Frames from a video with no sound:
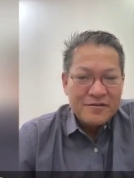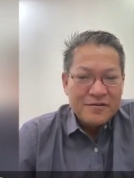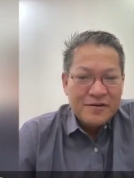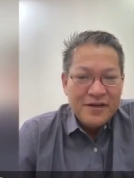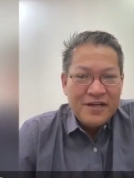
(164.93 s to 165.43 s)

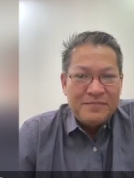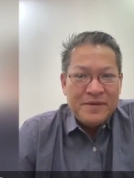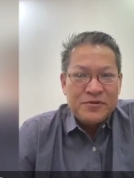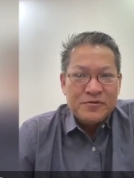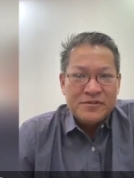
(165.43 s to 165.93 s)
cơn lươn này phép
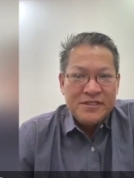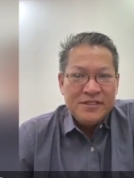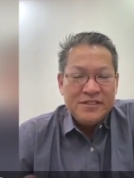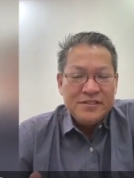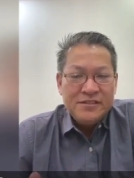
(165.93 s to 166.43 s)
trộn
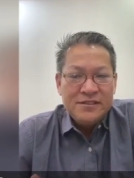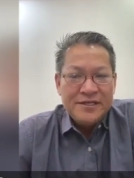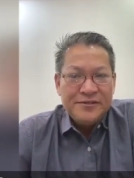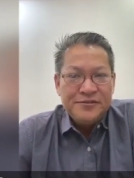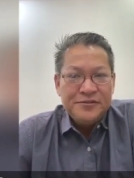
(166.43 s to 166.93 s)
cháy cứ
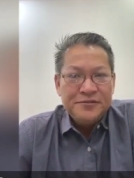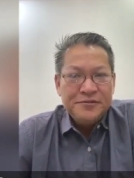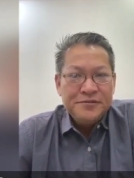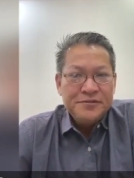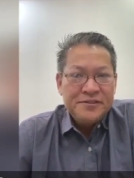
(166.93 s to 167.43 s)
nấu
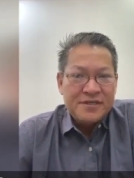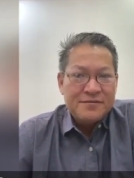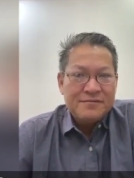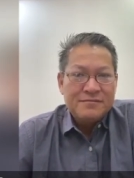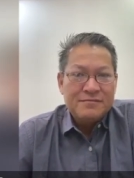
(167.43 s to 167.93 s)
chật
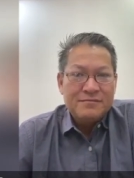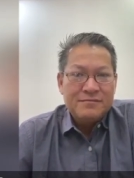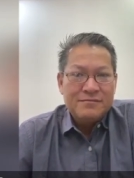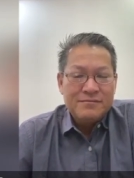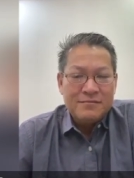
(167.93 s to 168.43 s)

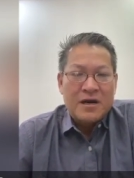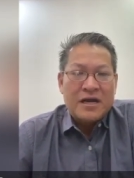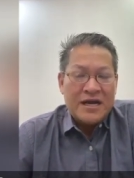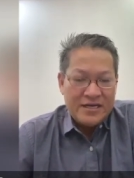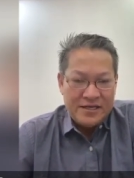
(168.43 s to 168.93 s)
bằng
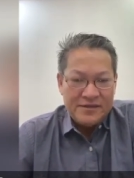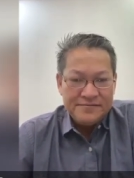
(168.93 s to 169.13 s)
cày,